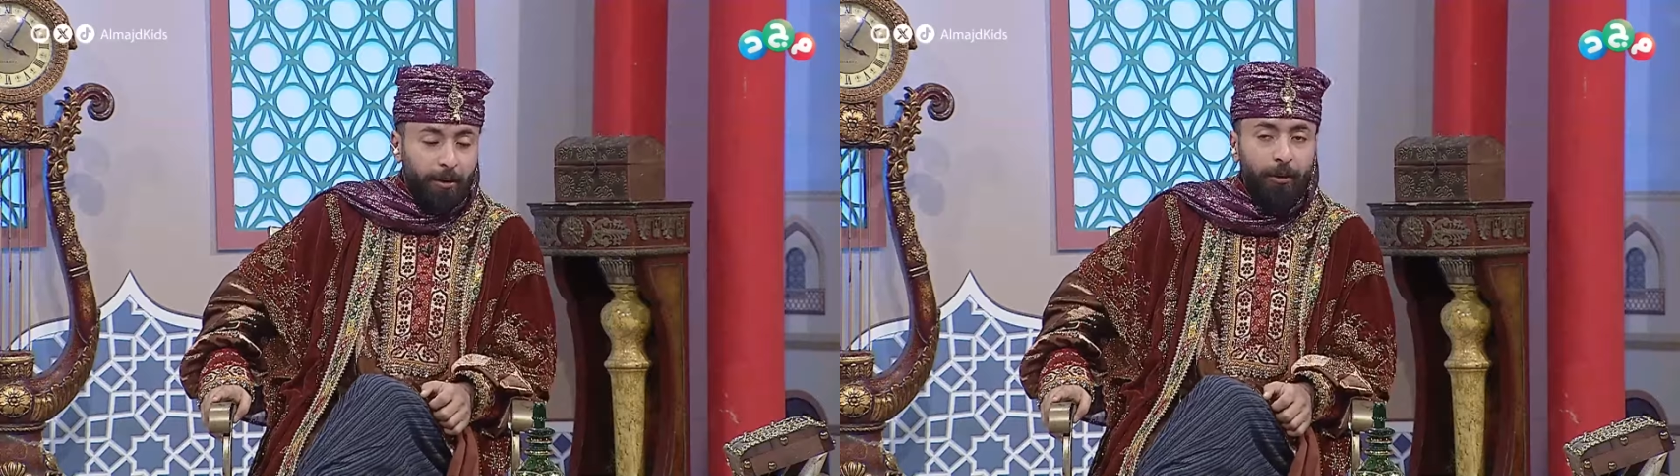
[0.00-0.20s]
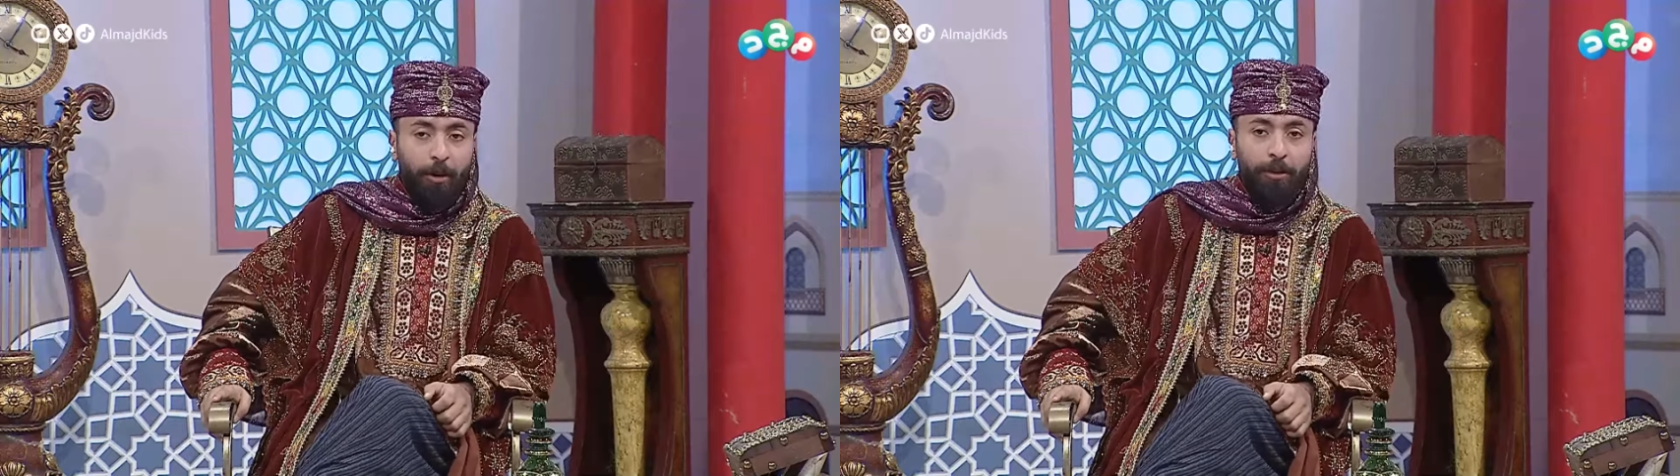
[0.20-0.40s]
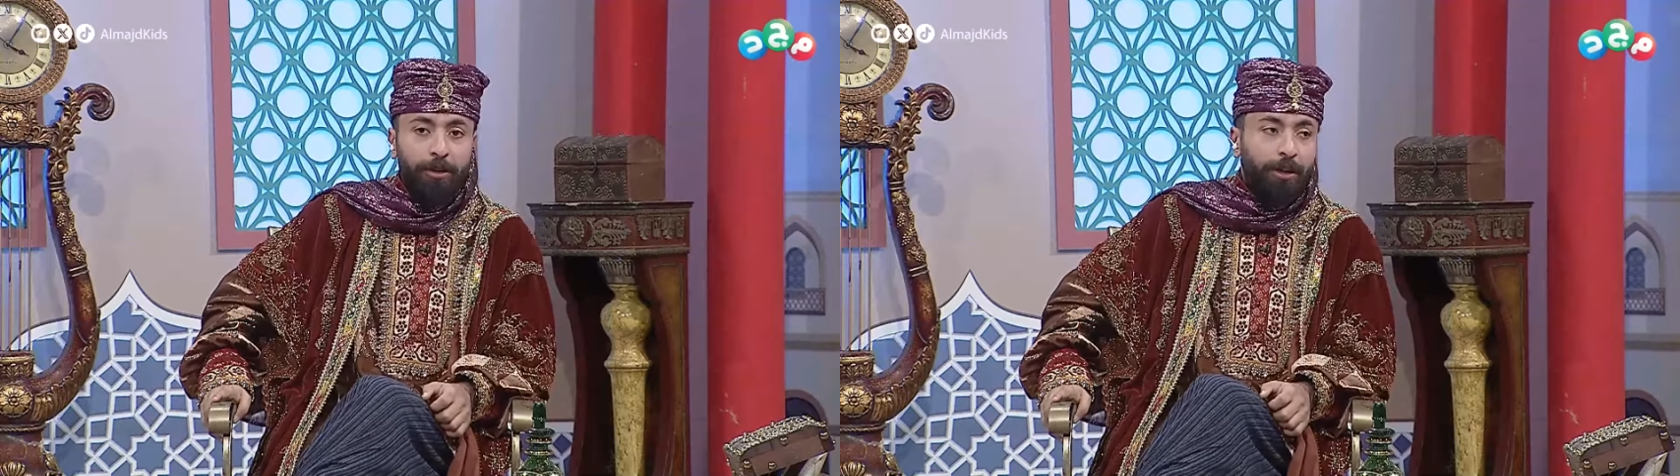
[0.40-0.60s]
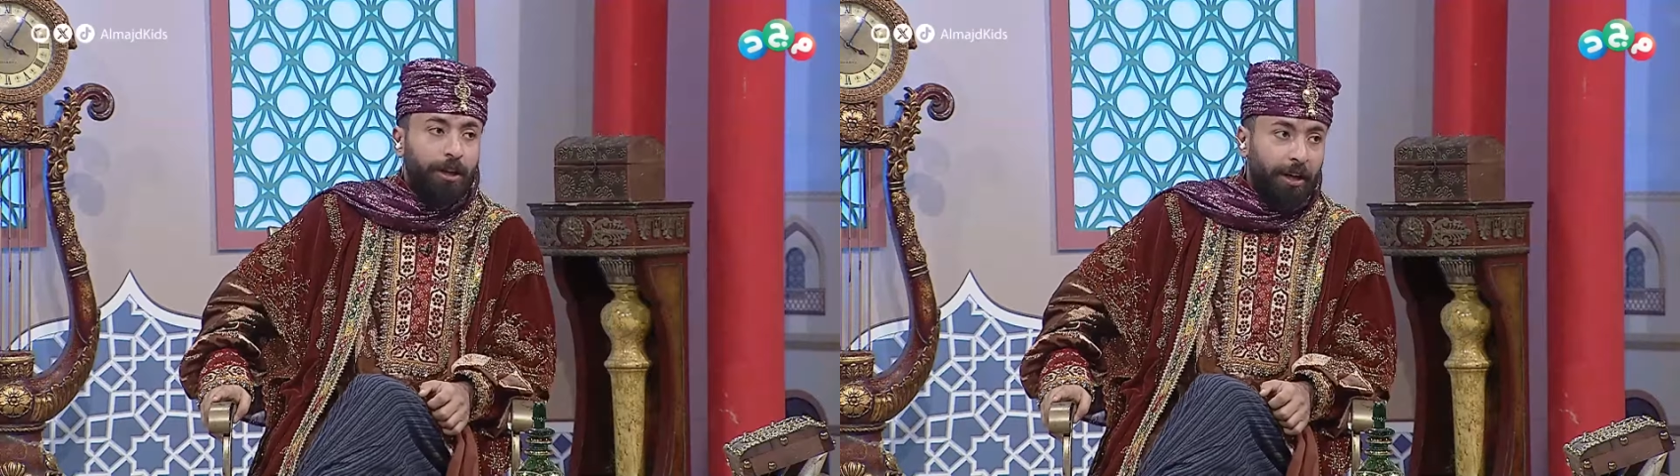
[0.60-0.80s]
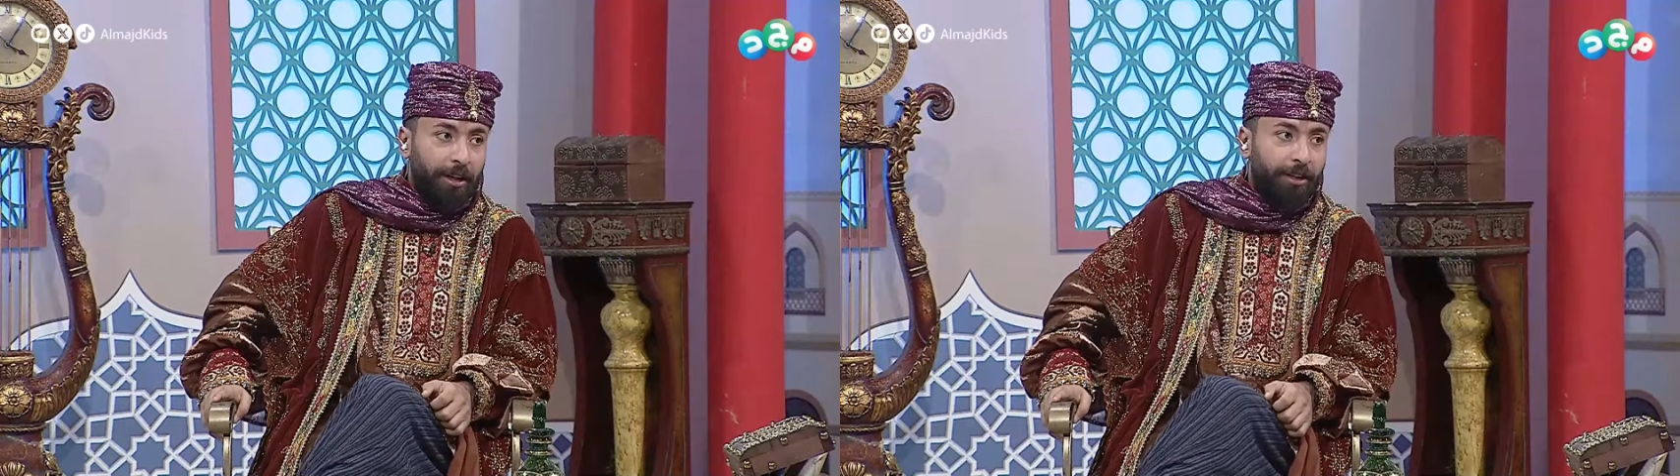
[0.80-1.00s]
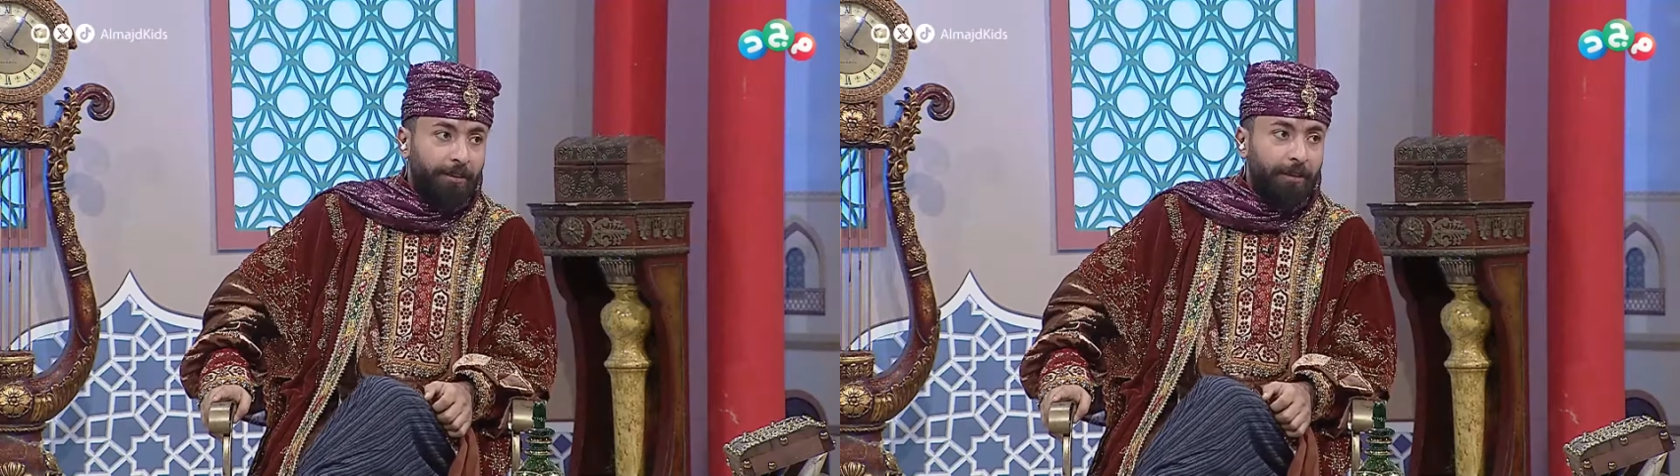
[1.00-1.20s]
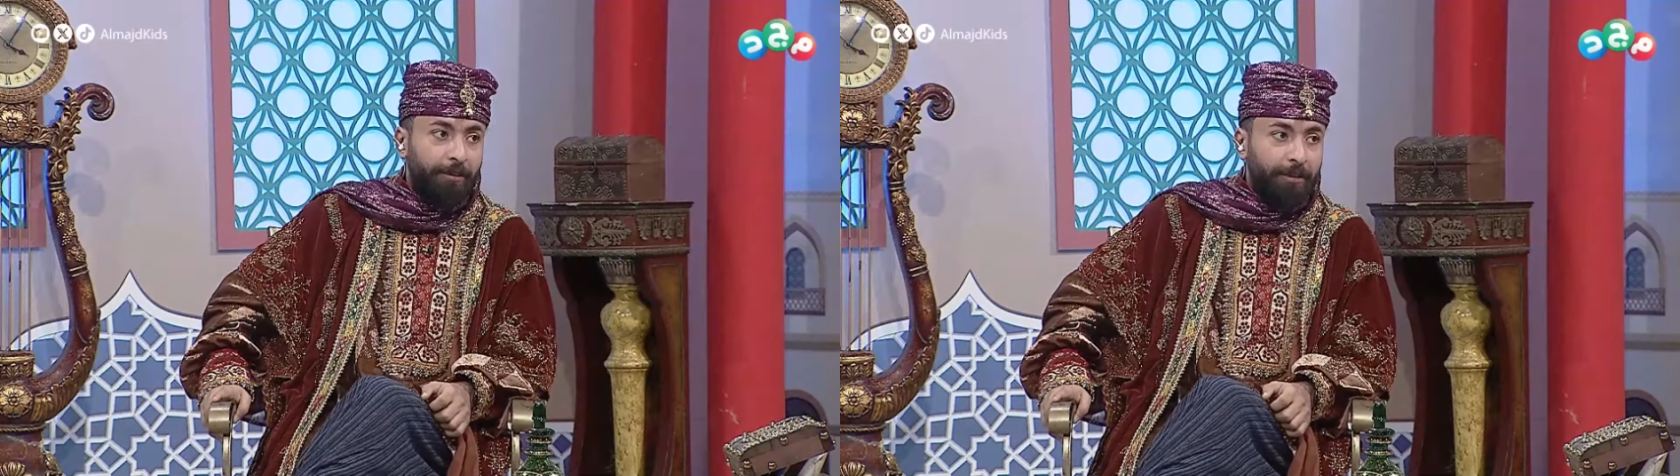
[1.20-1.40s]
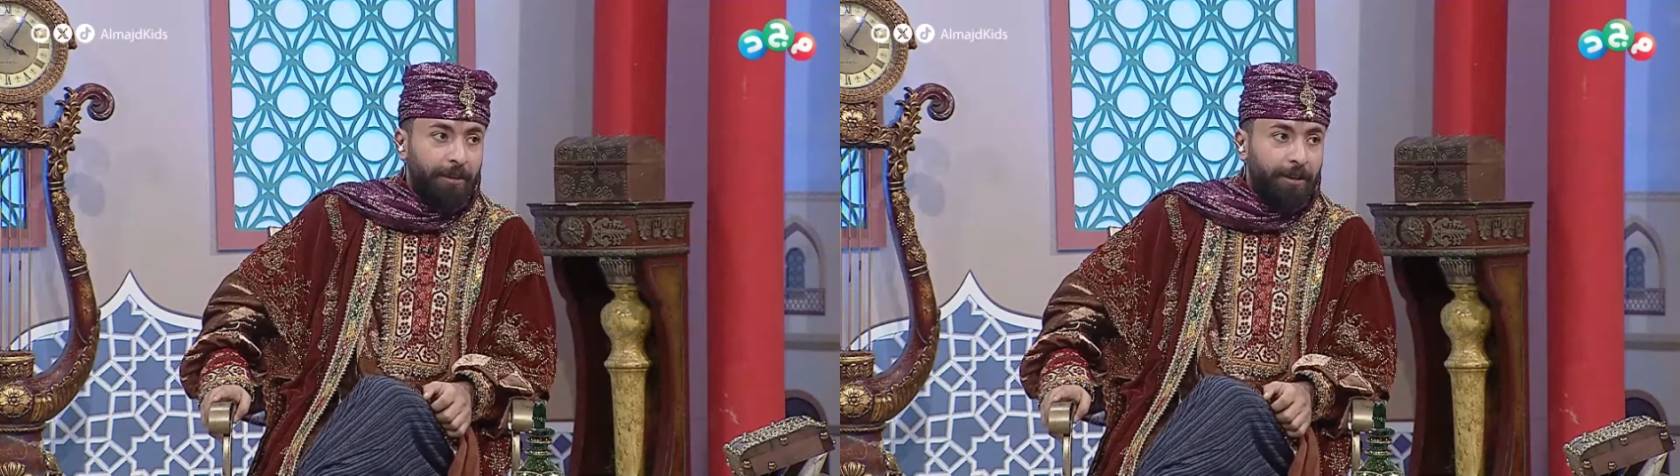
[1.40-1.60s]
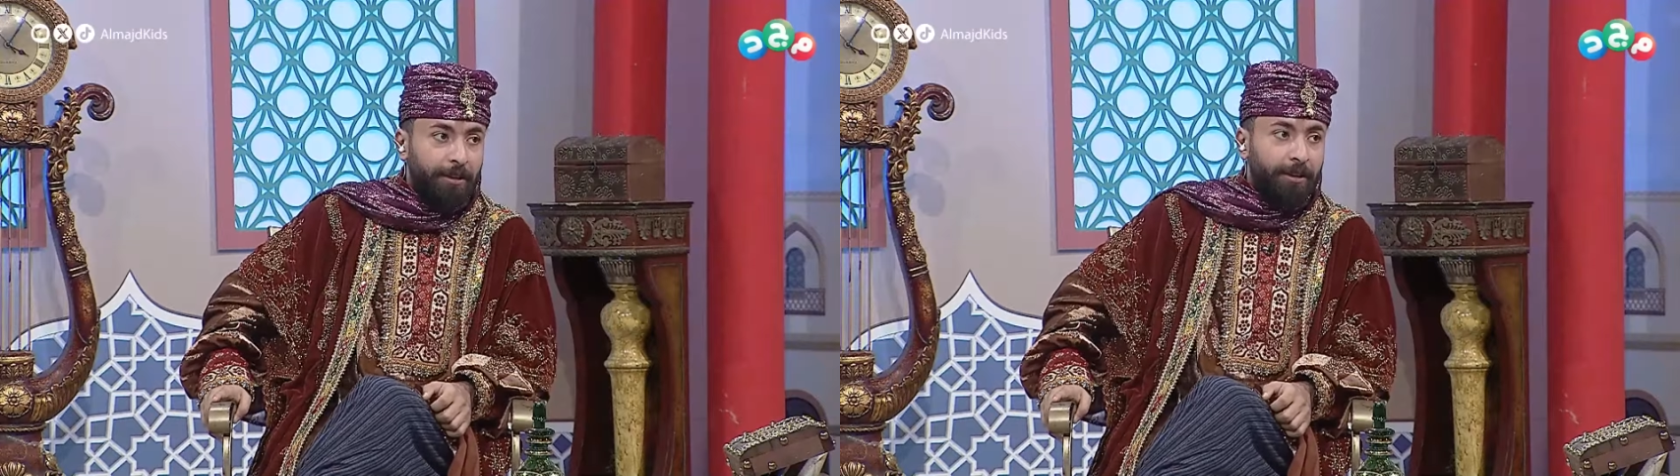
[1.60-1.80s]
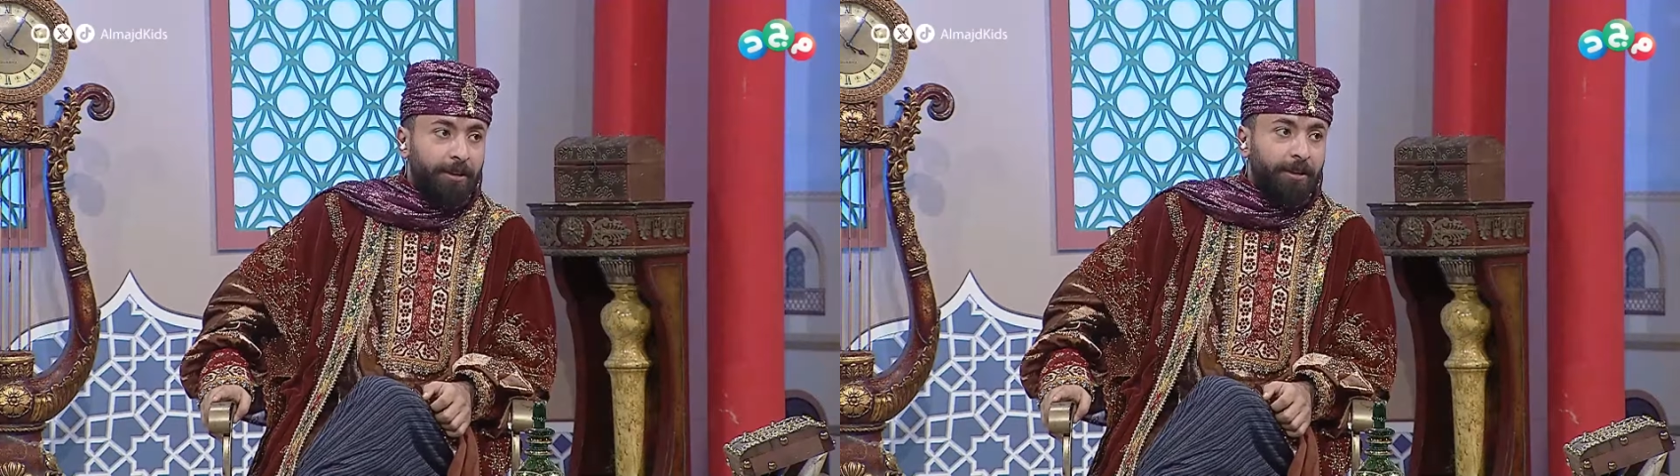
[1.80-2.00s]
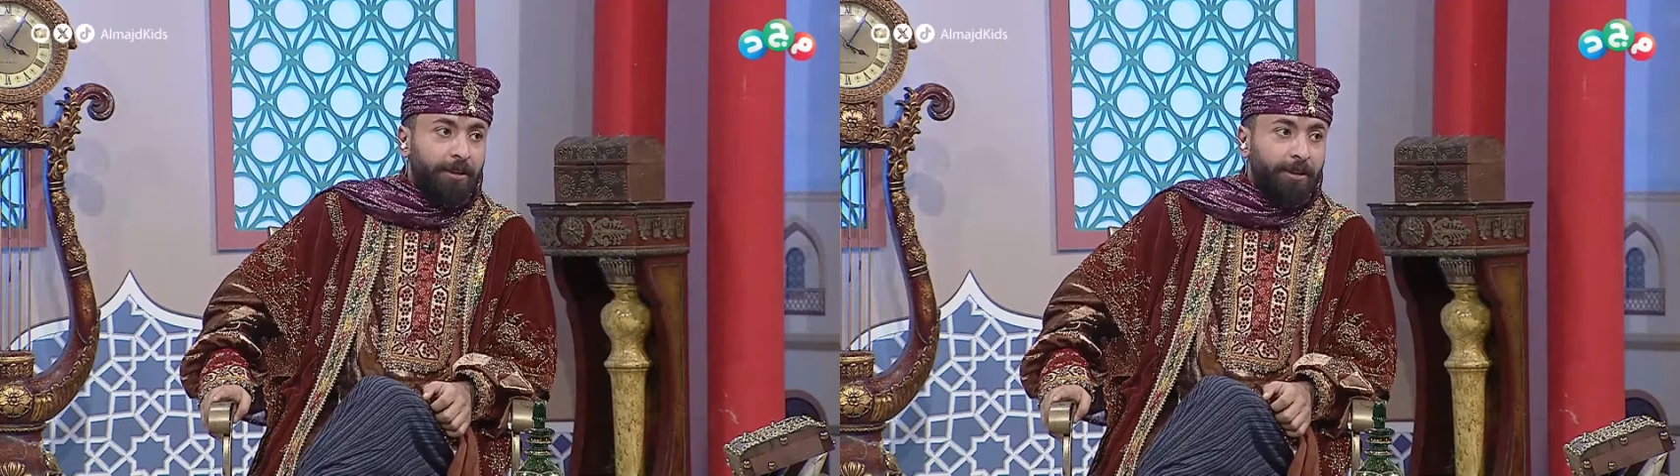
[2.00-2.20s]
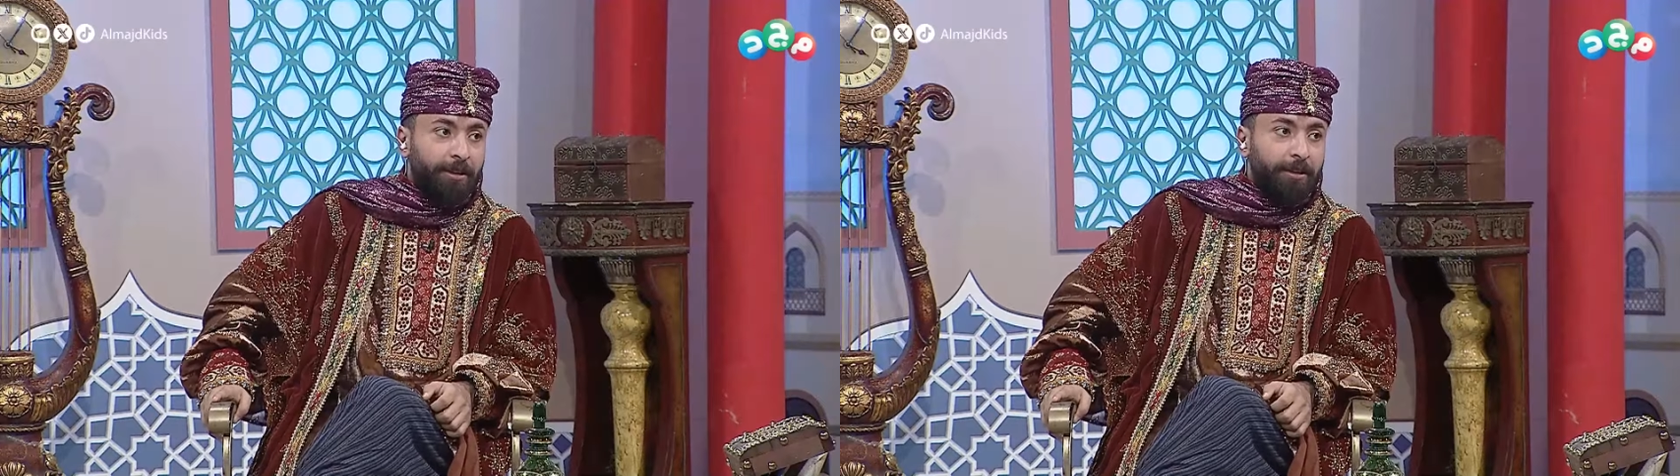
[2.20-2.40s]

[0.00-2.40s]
اقوله وباذن الله راح تفهم آه لدرهوم